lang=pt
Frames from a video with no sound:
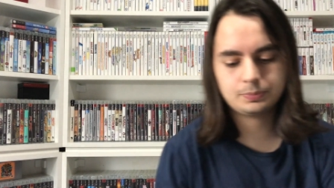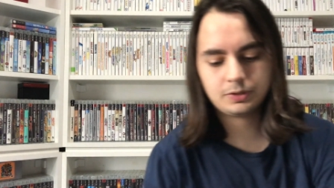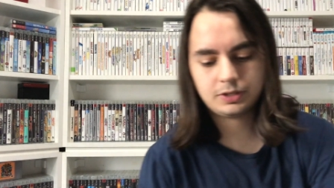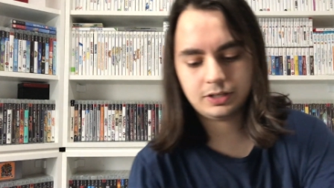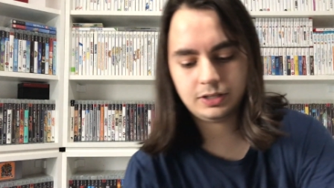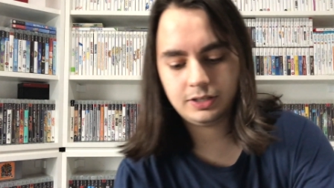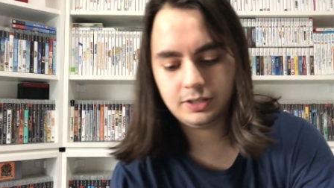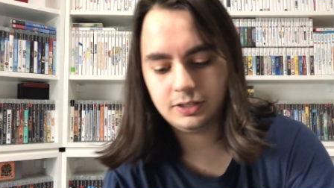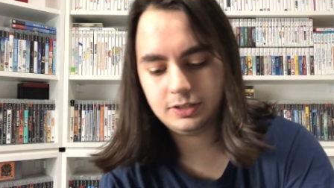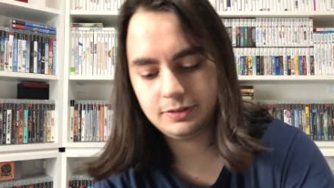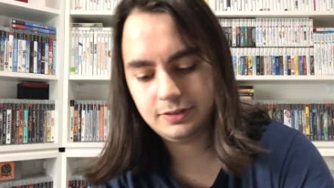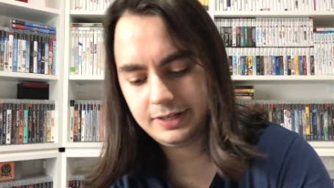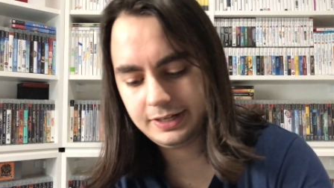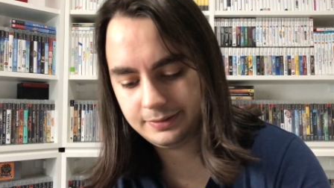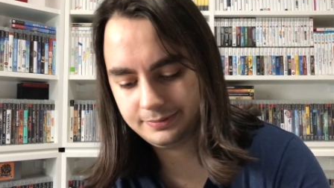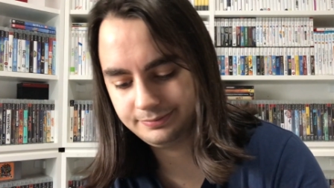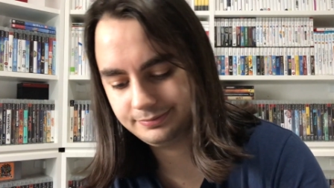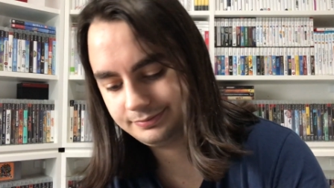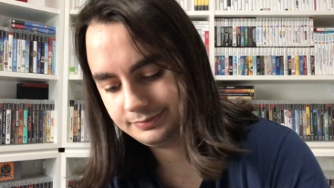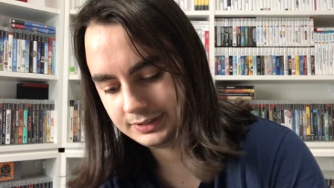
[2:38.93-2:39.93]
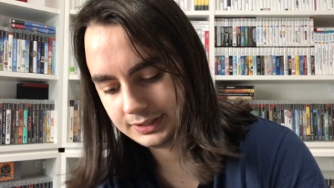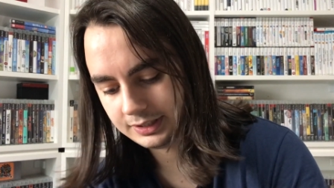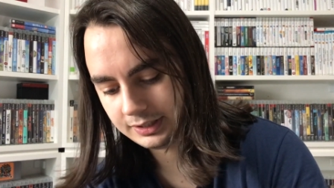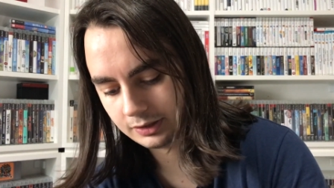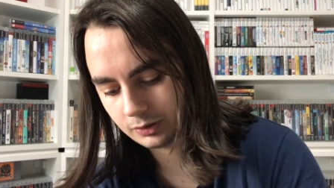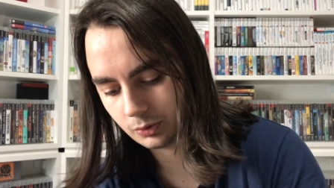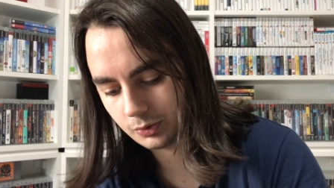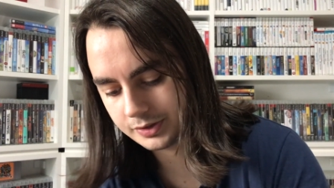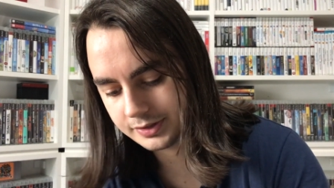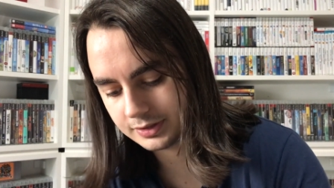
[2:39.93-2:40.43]
Porque, né,
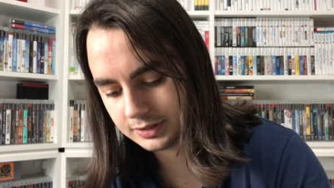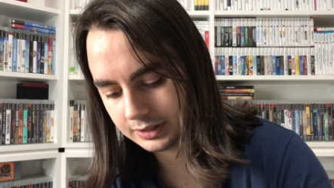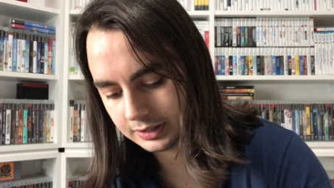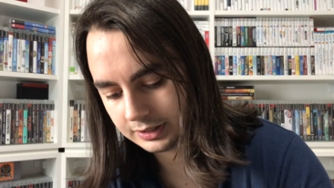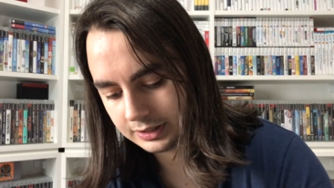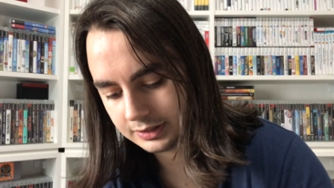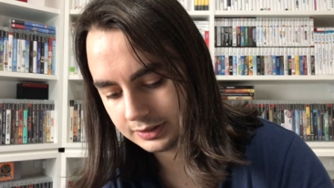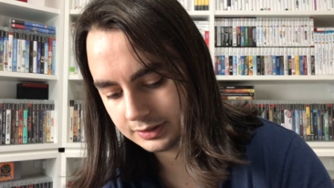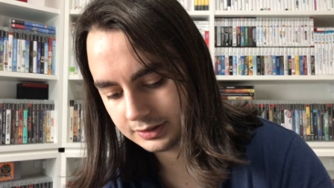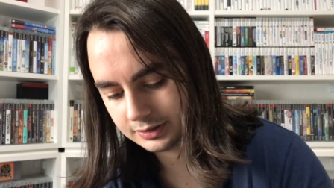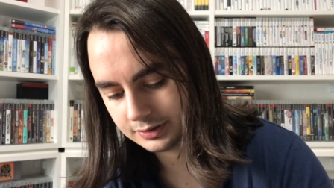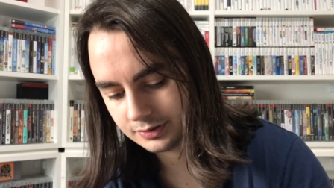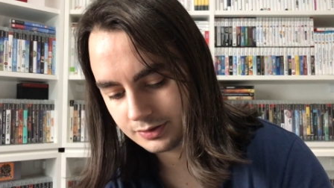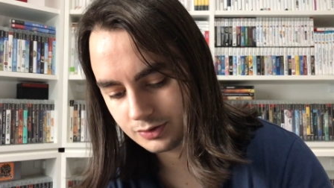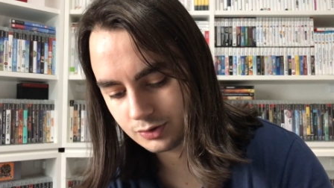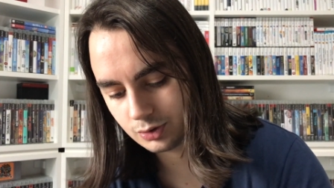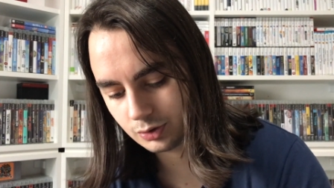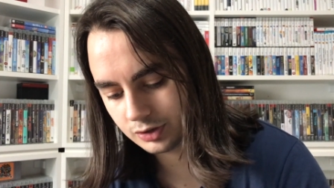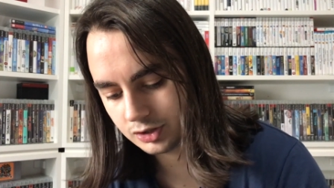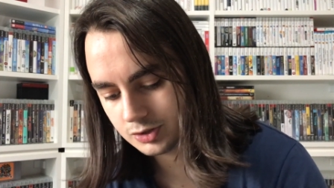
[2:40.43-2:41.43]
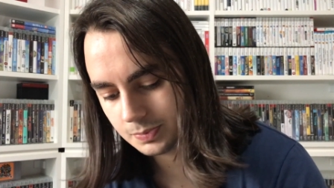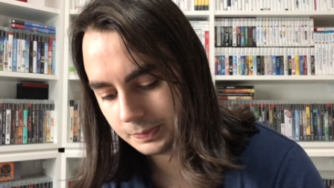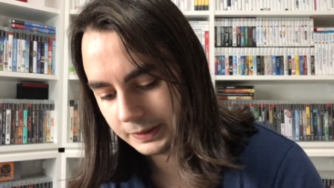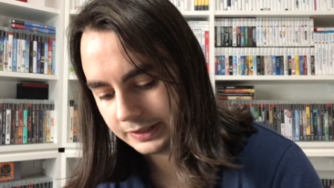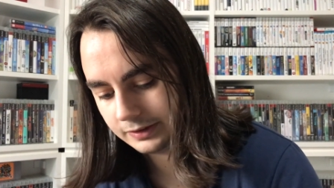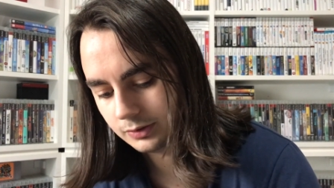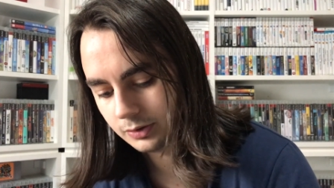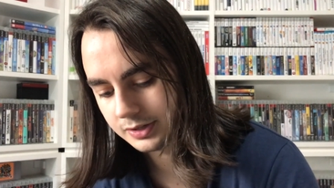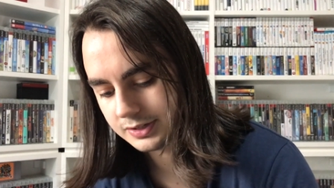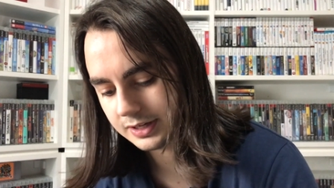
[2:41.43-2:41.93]
aquela coisa, né, cara? É, joguinho de
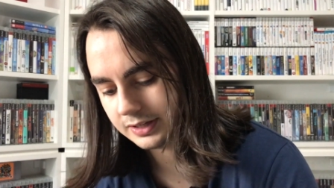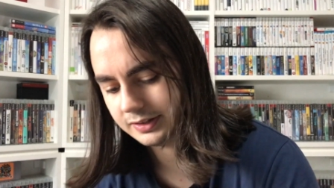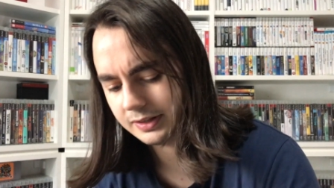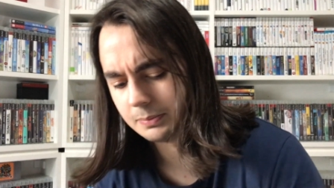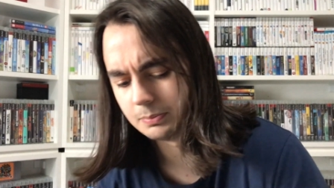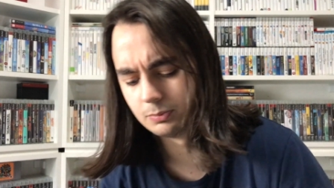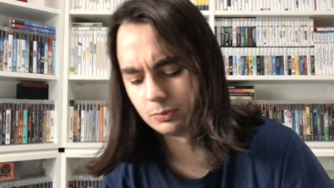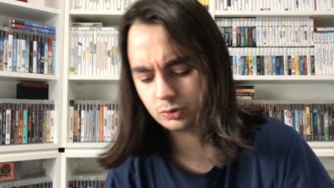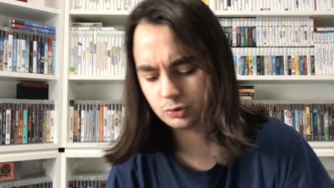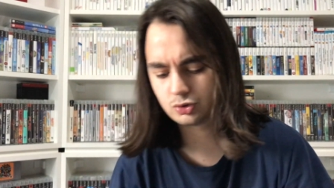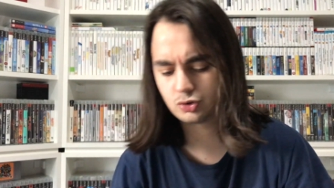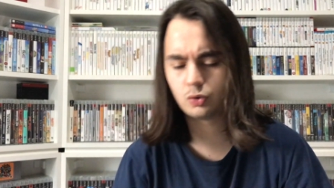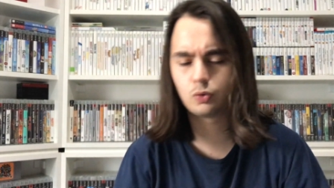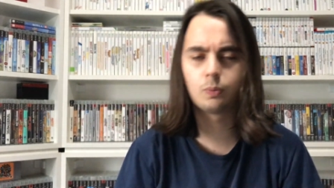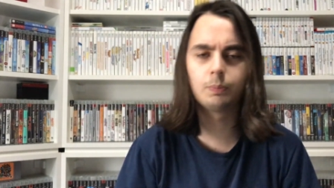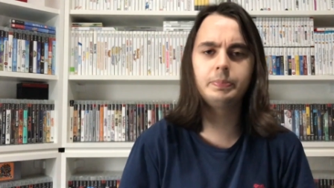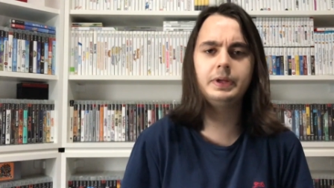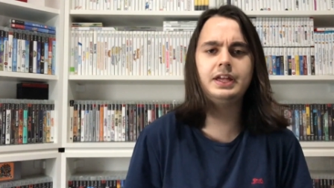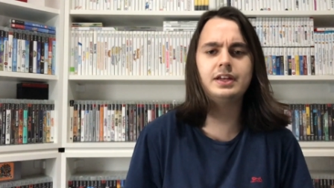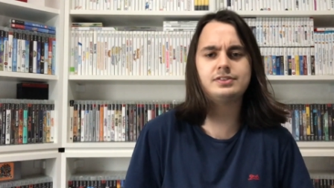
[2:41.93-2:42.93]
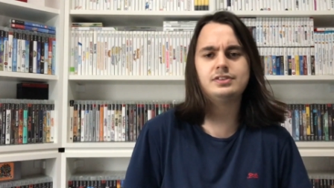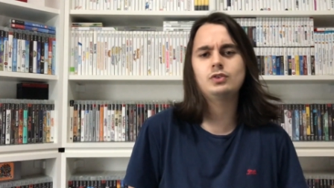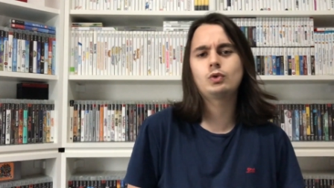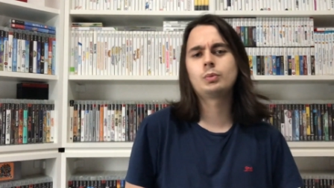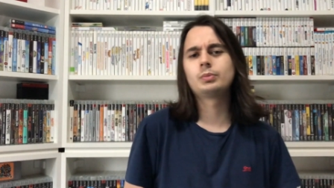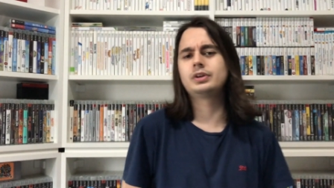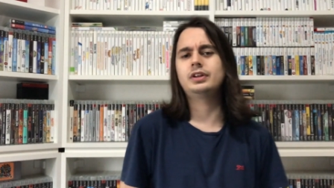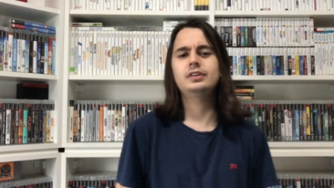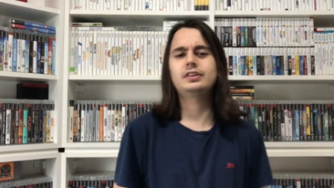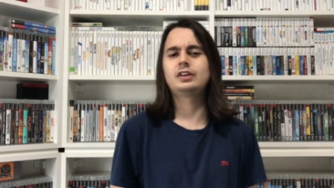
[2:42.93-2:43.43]
Play 2 aí tem muito jogo B, assim
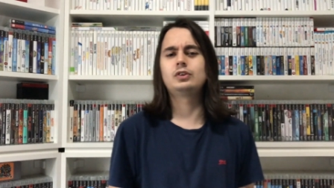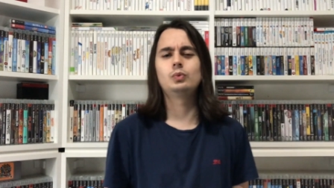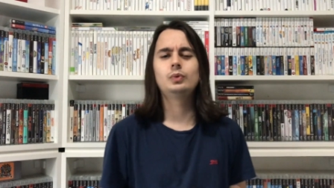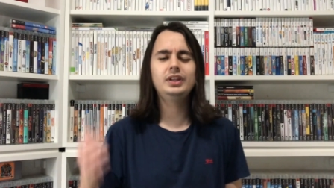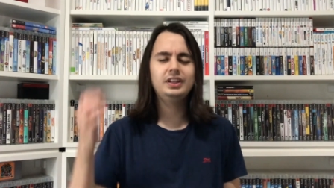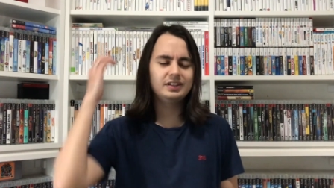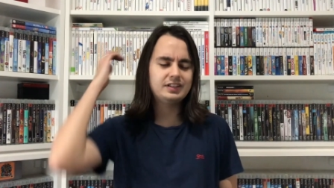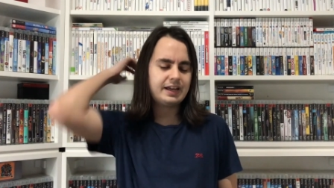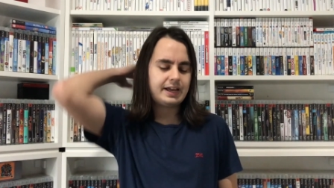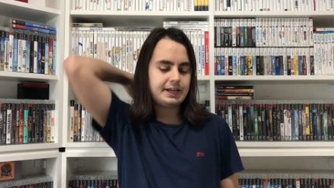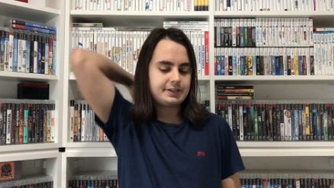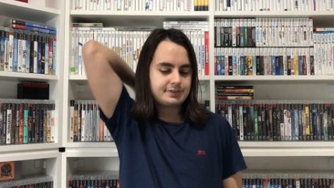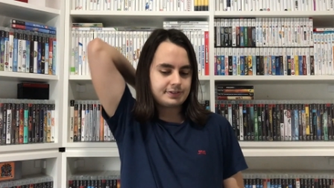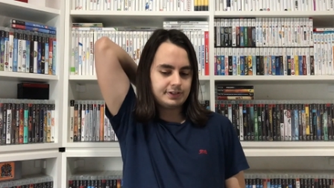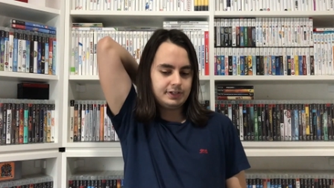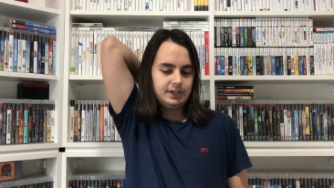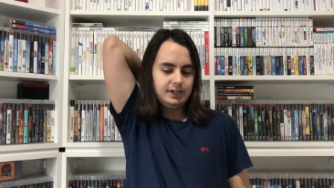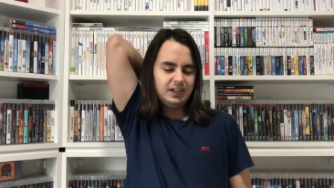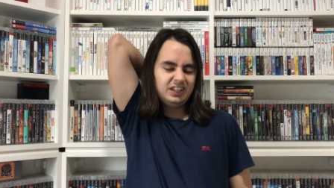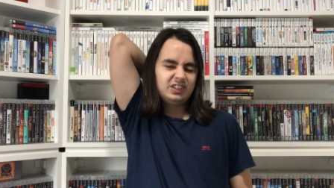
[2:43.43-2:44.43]
como Nintendo Wii, DS.